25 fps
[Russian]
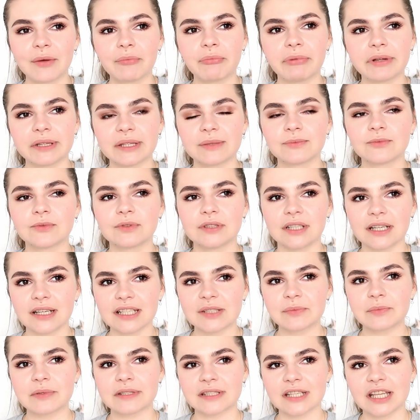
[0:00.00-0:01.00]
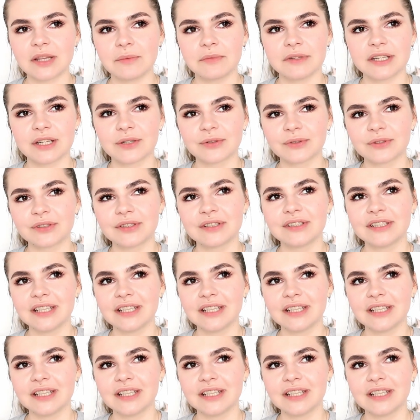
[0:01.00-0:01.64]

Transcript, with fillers: поэтому, да, спасает меня от